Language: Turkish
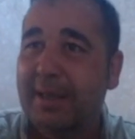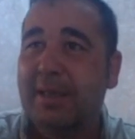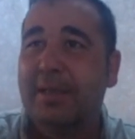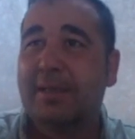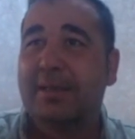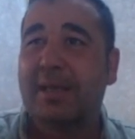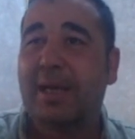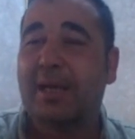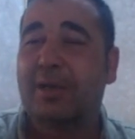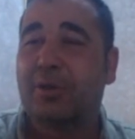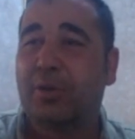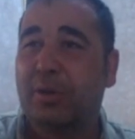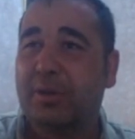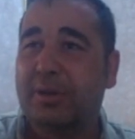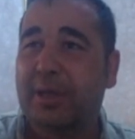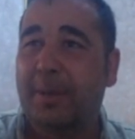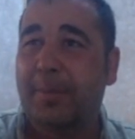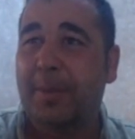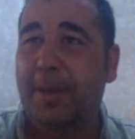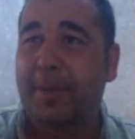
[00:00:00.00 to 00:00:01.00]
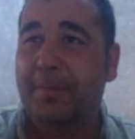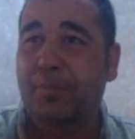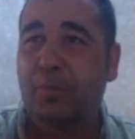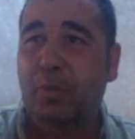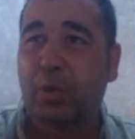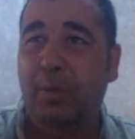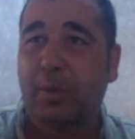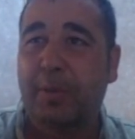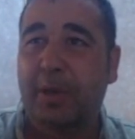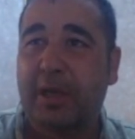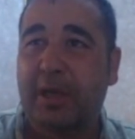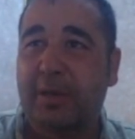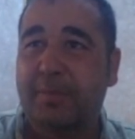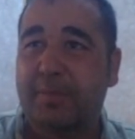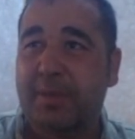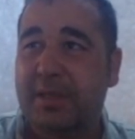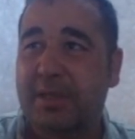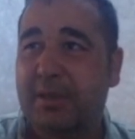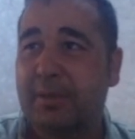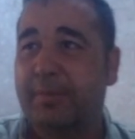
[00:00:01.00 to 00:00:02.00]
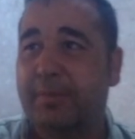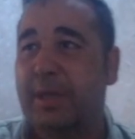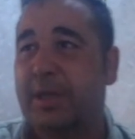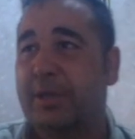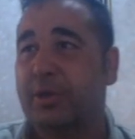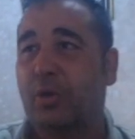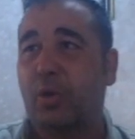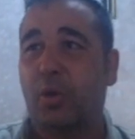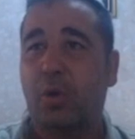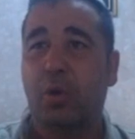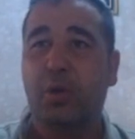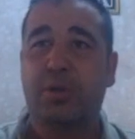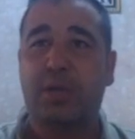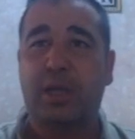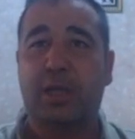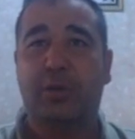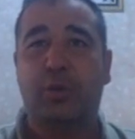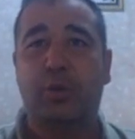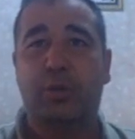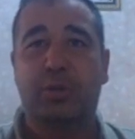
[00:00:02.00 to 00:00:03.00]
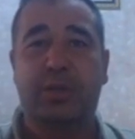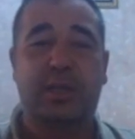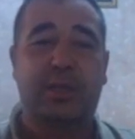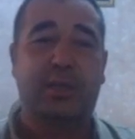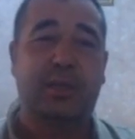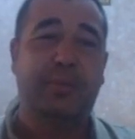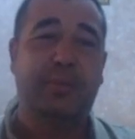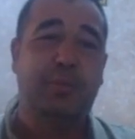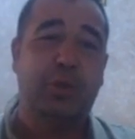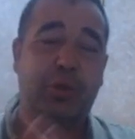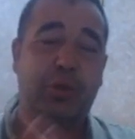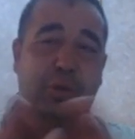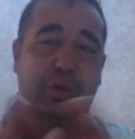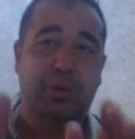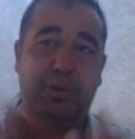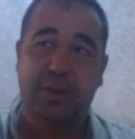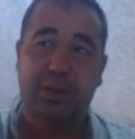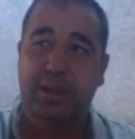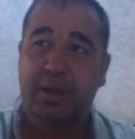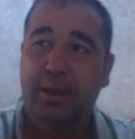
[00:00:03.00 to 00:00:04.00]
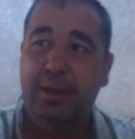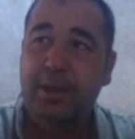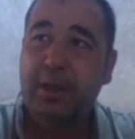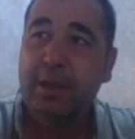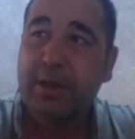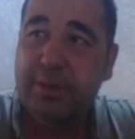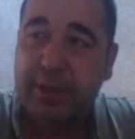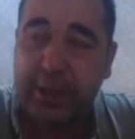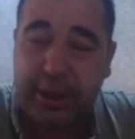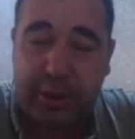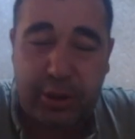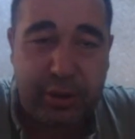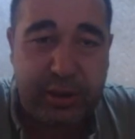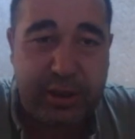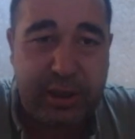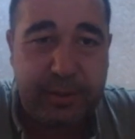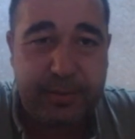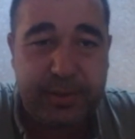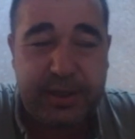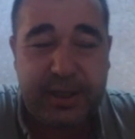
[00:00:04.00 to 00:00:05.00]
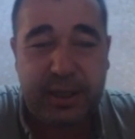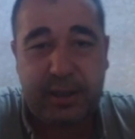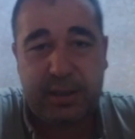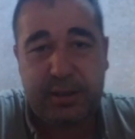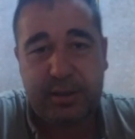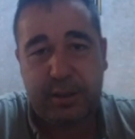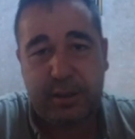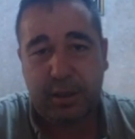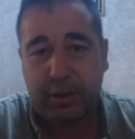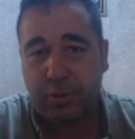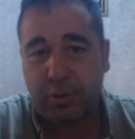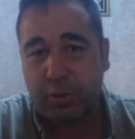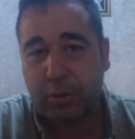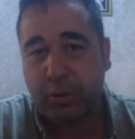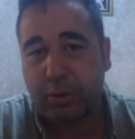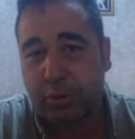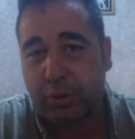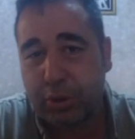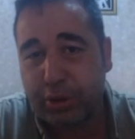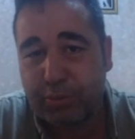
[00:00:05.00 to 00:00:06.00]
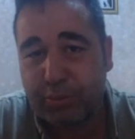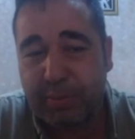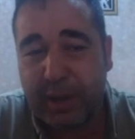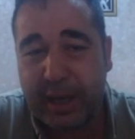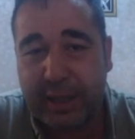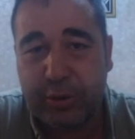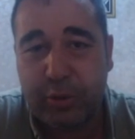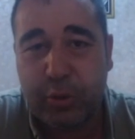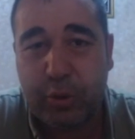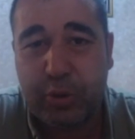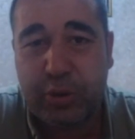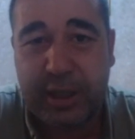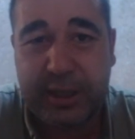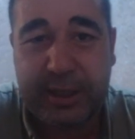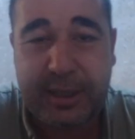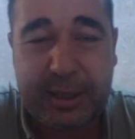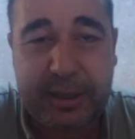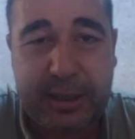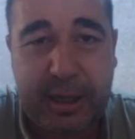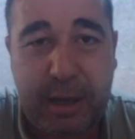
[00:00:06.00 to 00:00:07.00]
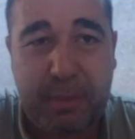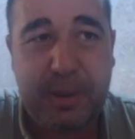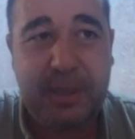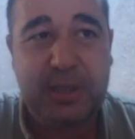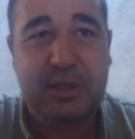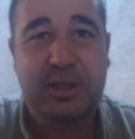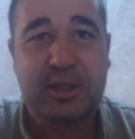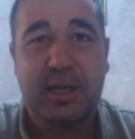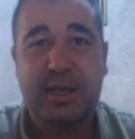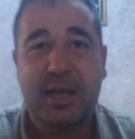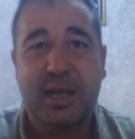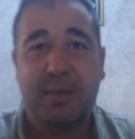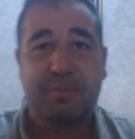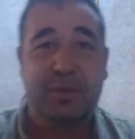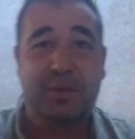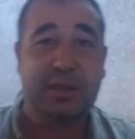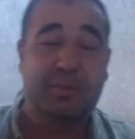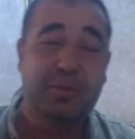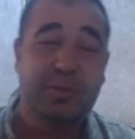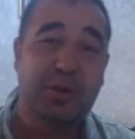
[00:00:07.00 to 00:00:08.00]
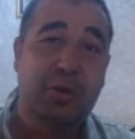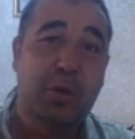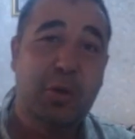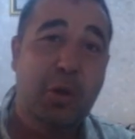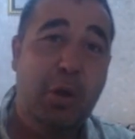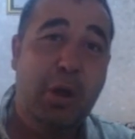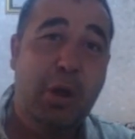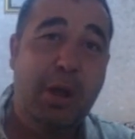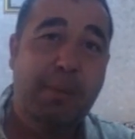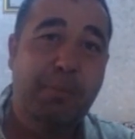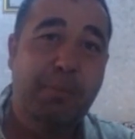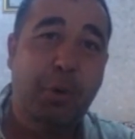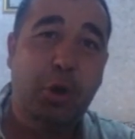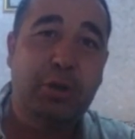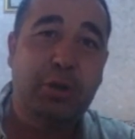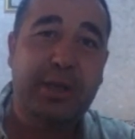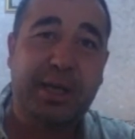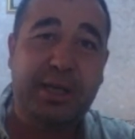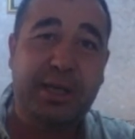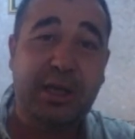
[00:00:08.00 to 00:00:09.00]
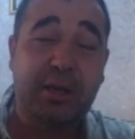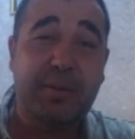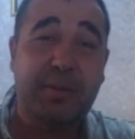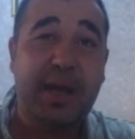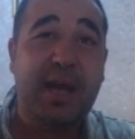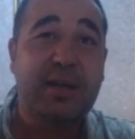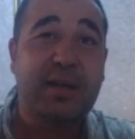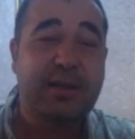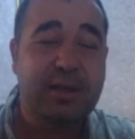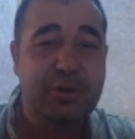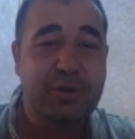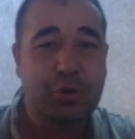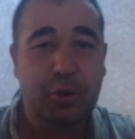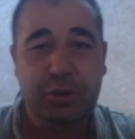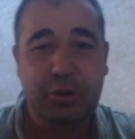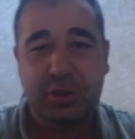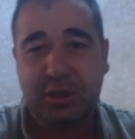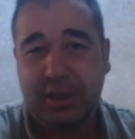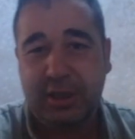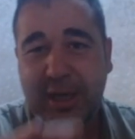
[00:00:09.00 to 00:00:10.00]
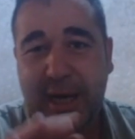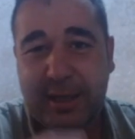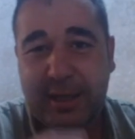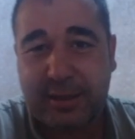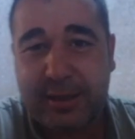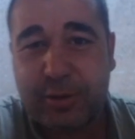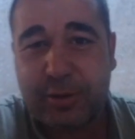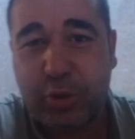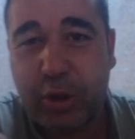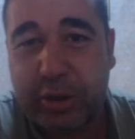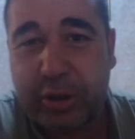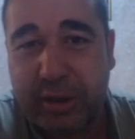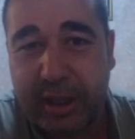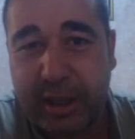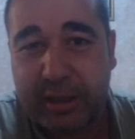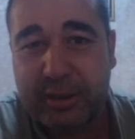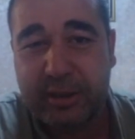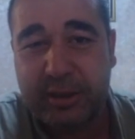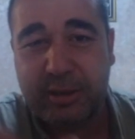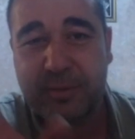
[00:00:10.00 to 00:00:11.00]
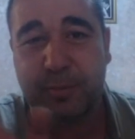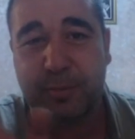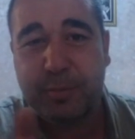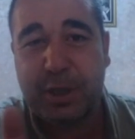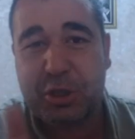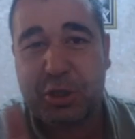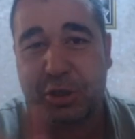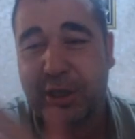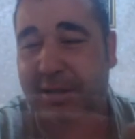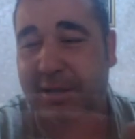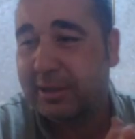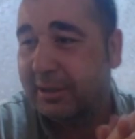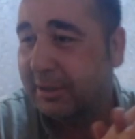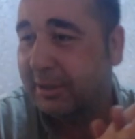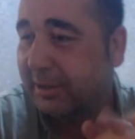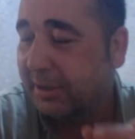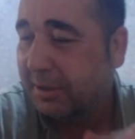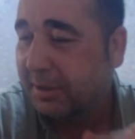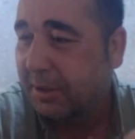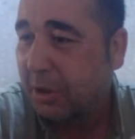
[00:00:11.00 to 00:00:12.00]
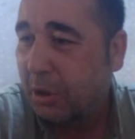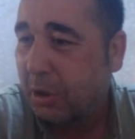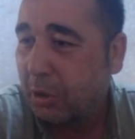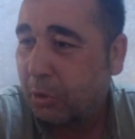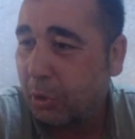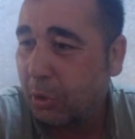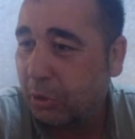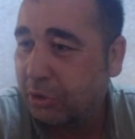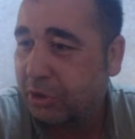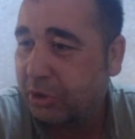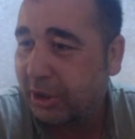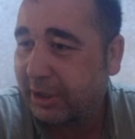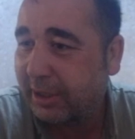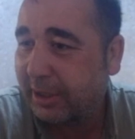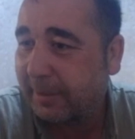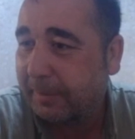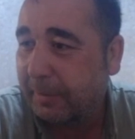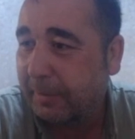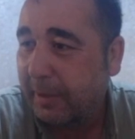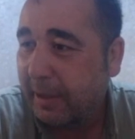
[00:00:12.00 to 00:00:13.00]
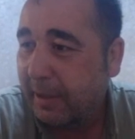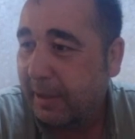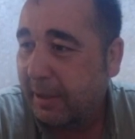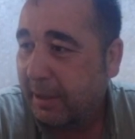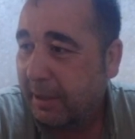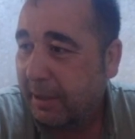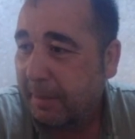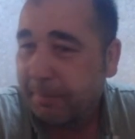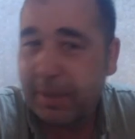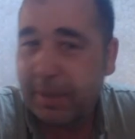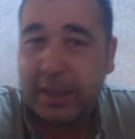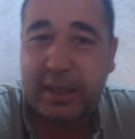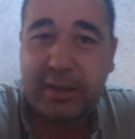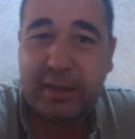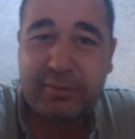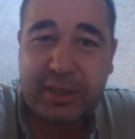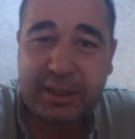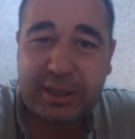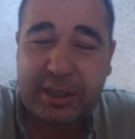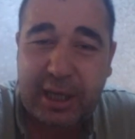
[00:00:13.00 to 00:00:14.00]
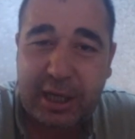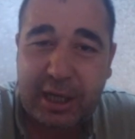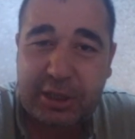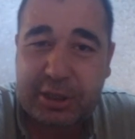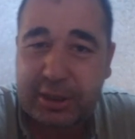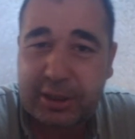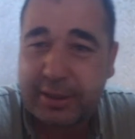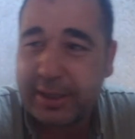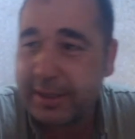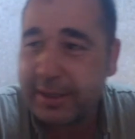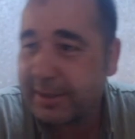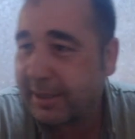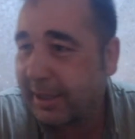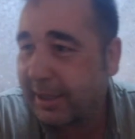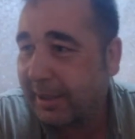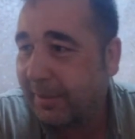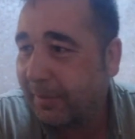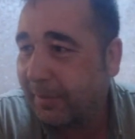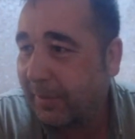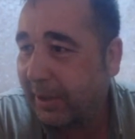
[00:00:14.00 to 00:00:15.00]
sert oldu ama toparlanmasını bilecek. Özellikle özellikle bir gün 828-830 bandı üzerine kapanışlar yaptık mı? Buradaki gibi herkes coşacak. Herkes 4 katını 5 katını konuşacak. Manavdaki Ayşe teyze,